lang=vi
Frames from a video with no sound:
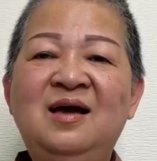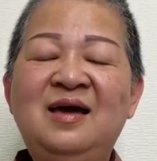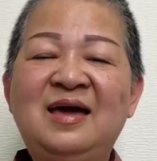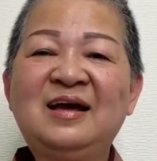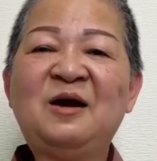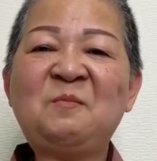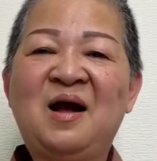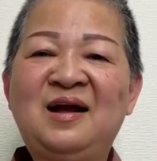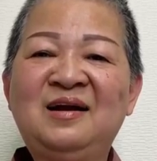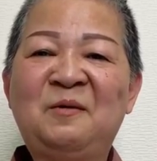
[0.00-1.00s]
Hẹn các
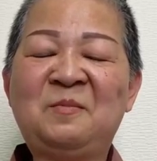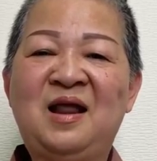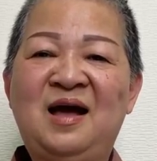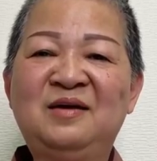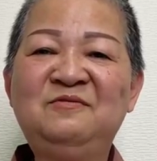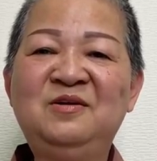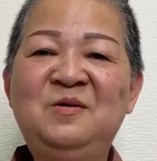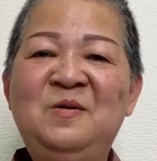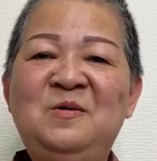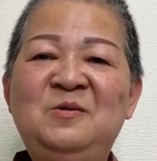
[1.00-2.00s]
bạn gặp lại
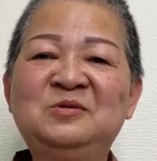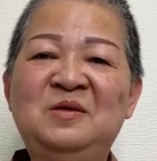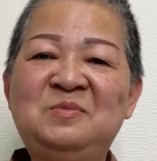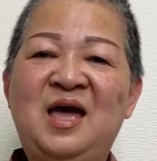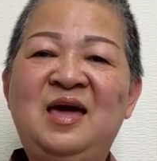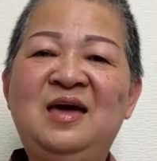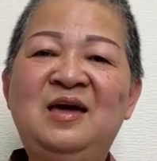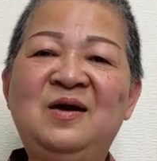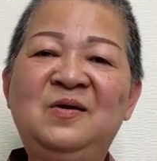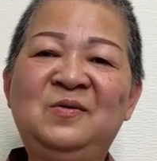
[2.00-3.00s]
video tiếp
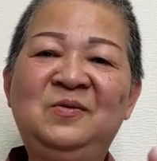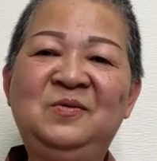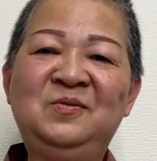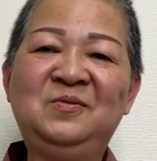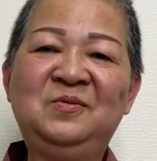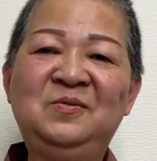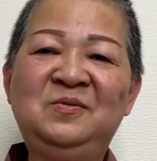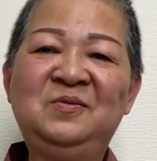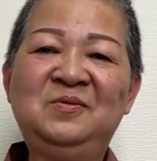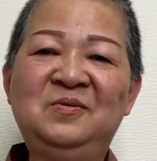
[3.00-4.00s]
theo.